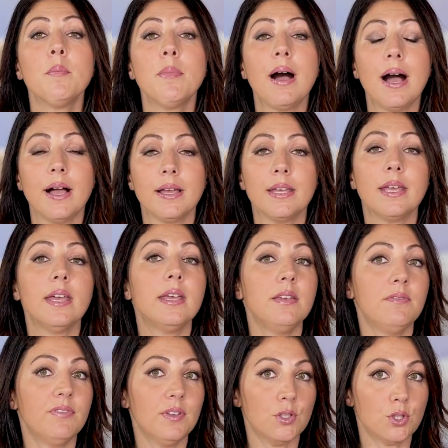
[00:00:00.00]
ma anche
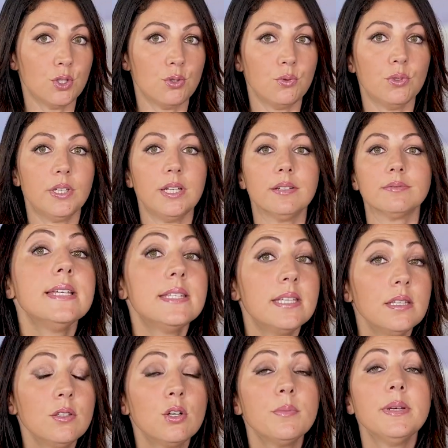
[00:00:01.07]
infezioni.
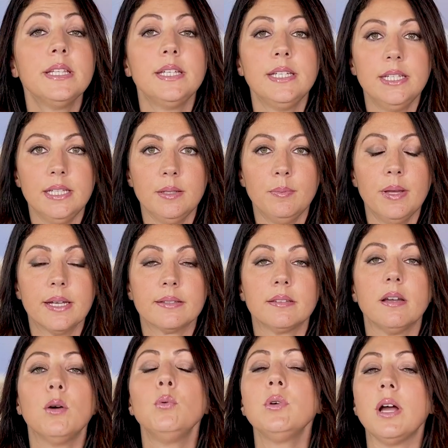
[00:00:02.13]
Sindrome di
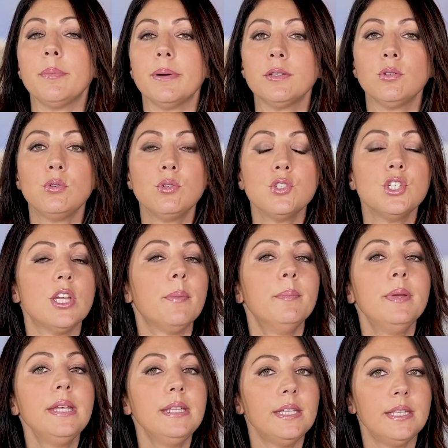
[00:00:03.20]
Gilbert, una patologia
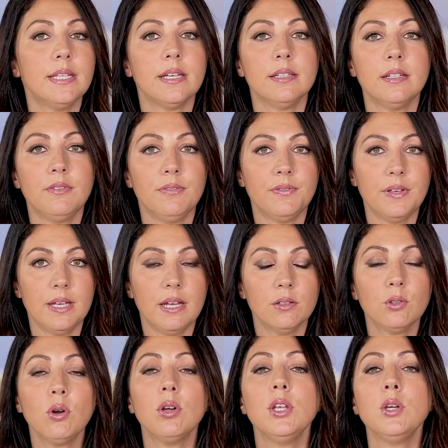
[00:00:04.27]
benigna del
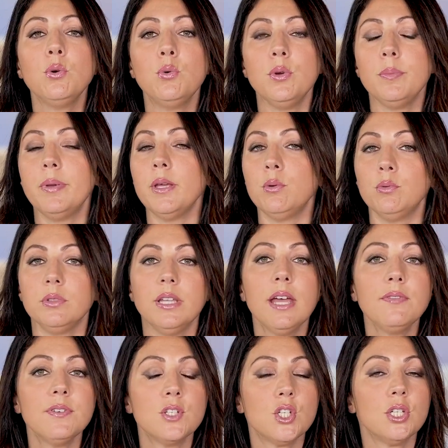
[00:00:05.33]
fegato in cui per un
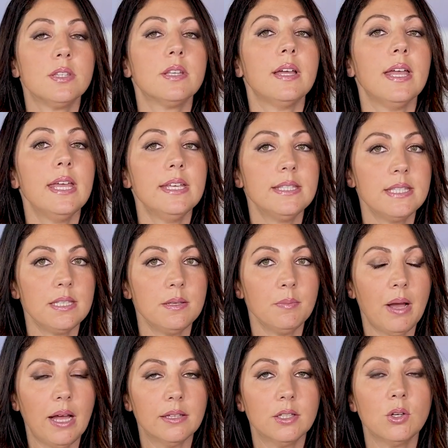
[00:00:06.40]
deficit
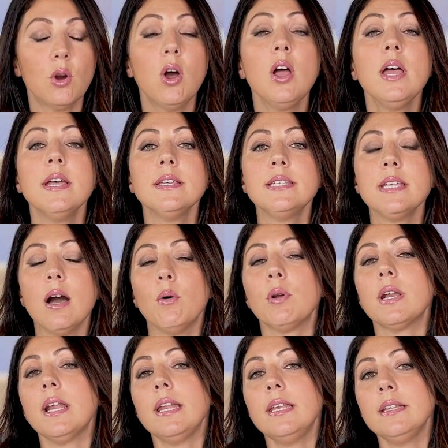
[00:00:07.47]
enzimatico si ha un
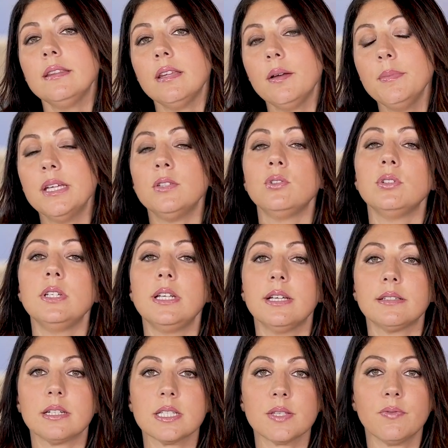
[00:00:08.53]
rallentamento
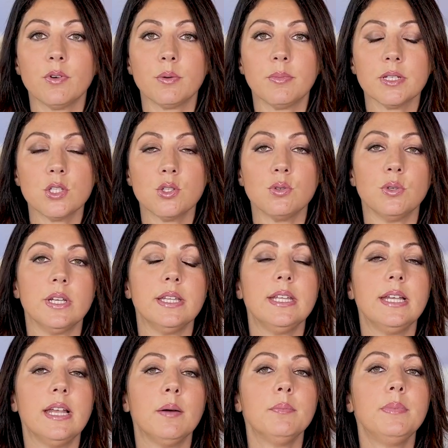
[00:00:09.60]
della trasformazione
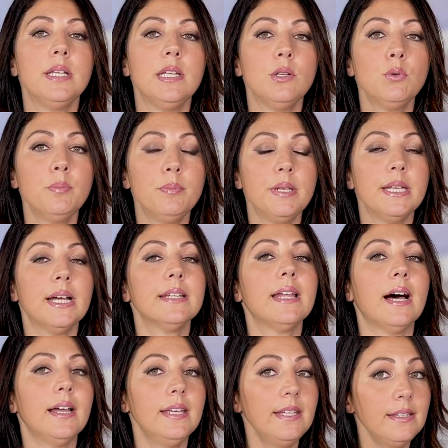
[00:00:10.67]
della bilirubina
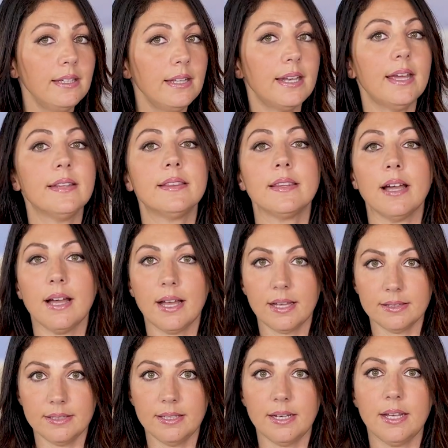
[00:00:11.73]
da indiretta
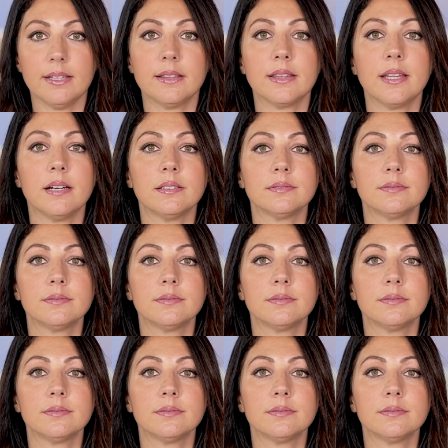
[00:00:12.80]
a diretta.